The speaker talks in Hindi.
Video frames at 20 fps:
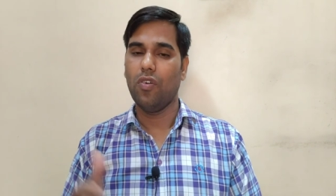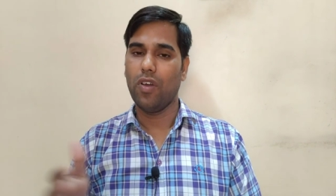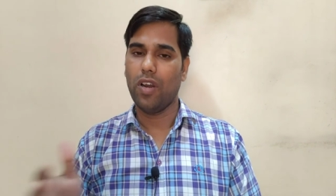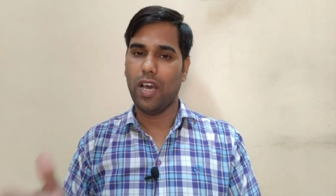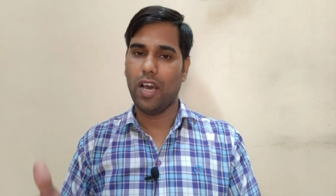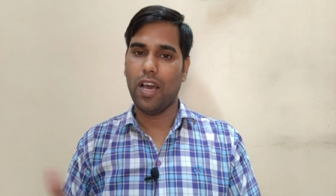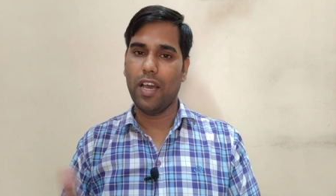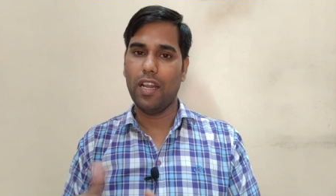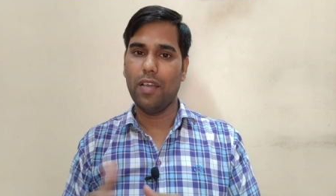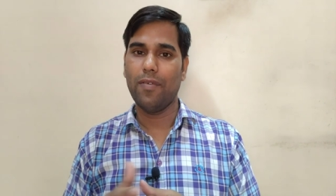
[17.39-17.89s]

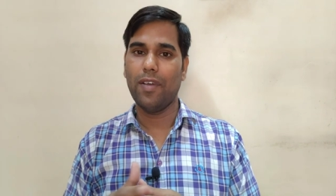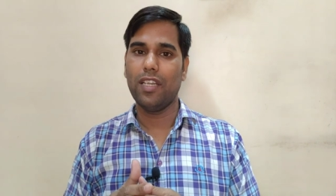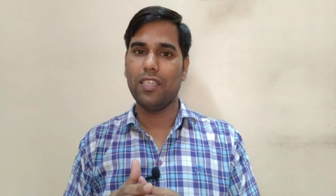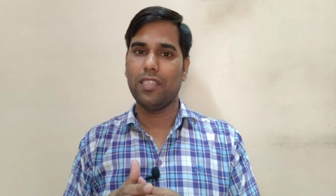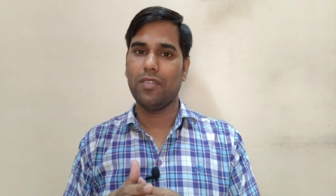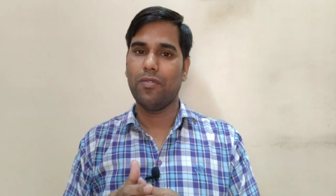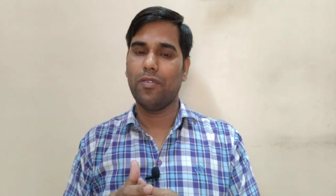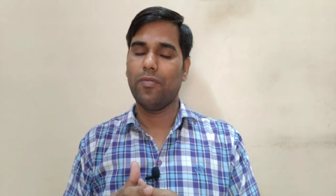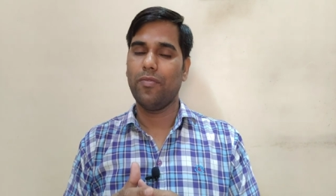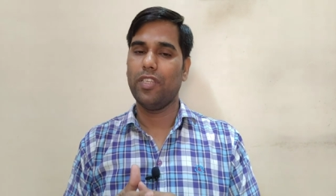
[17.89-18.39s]
और आने
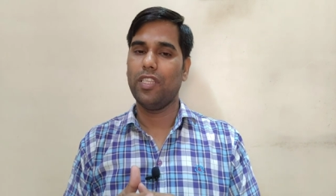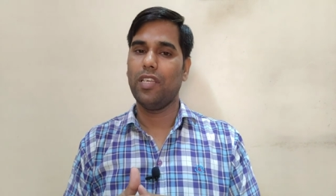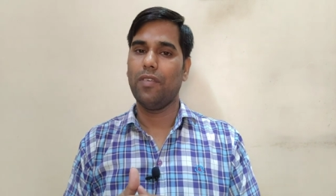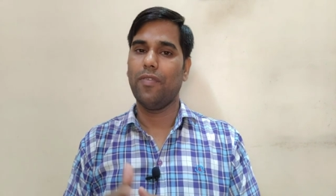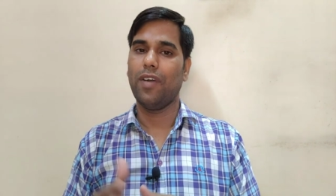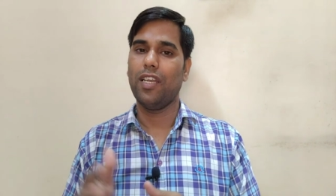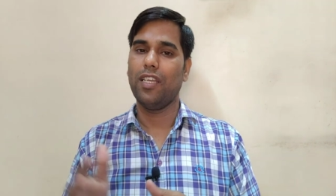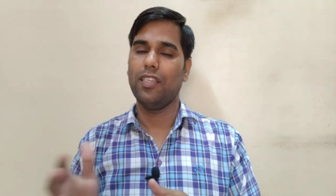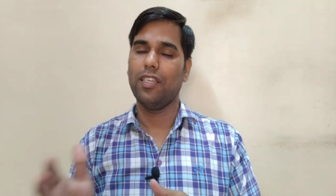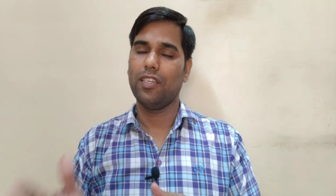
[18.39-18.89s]
वाले समय में
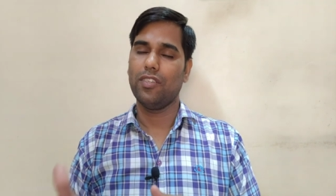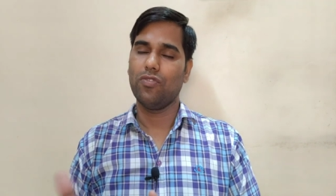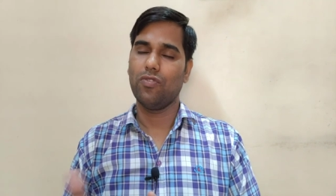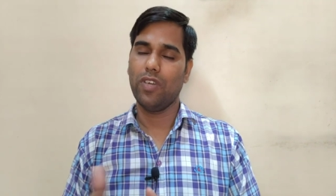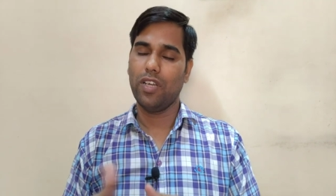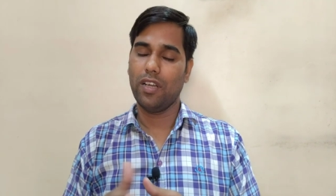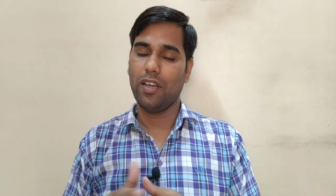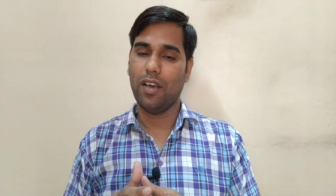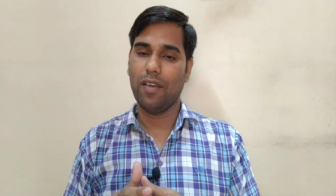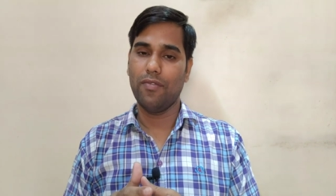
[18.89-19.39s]
दिवाली तक
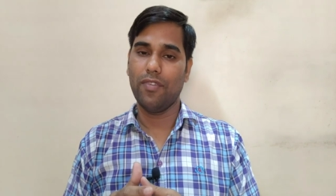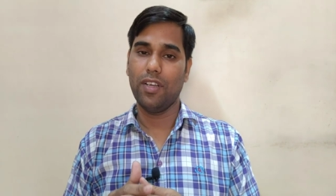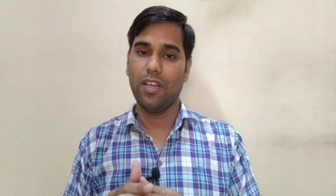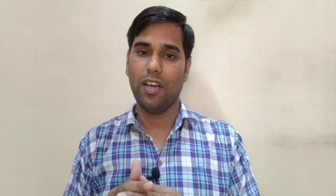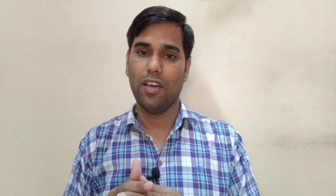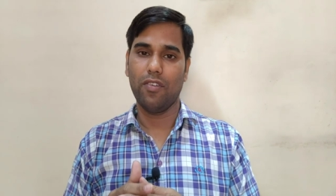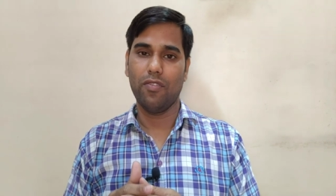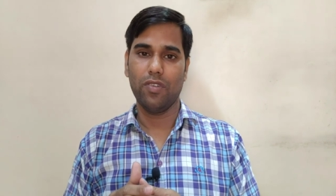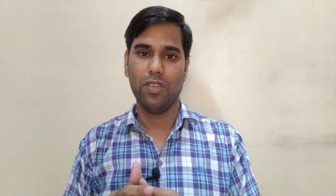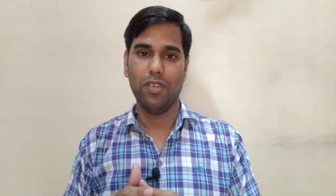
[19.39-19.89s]
जो है काफ़ी
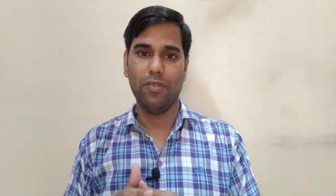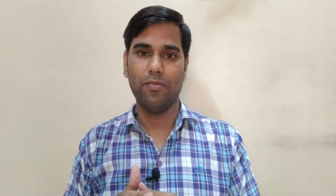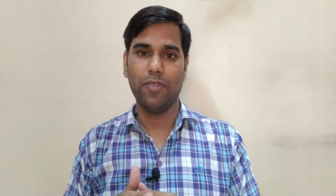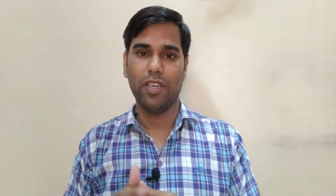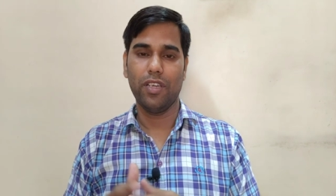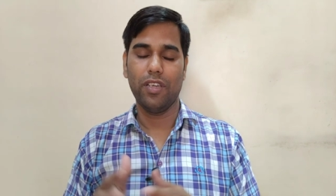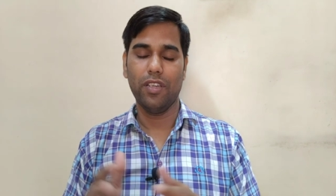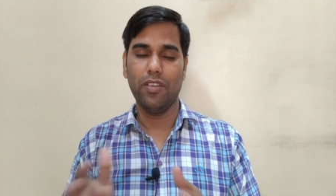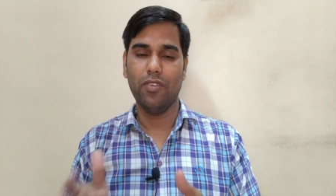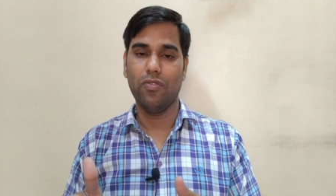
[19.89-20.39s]
कारों की
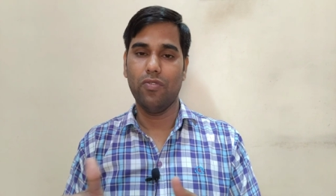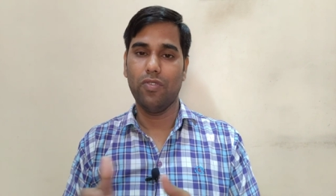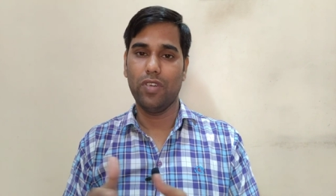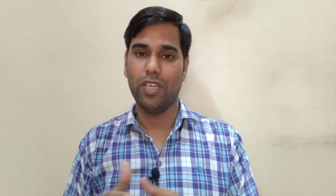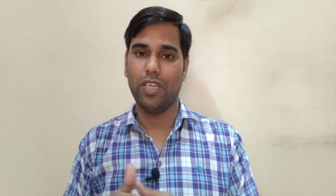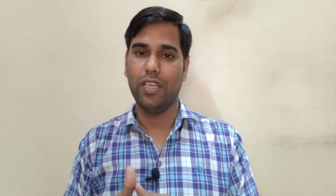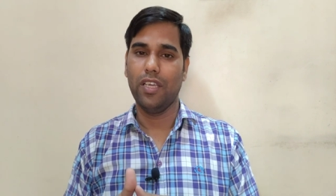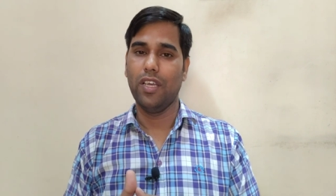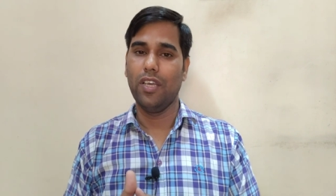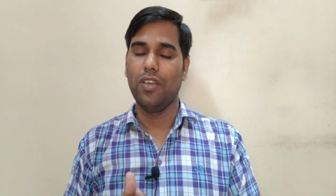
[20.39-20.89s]
बिक्री
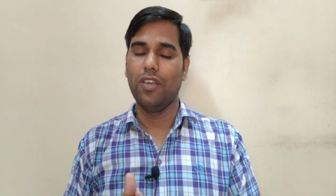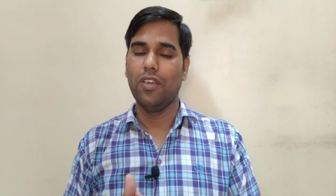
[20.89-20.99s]
होगी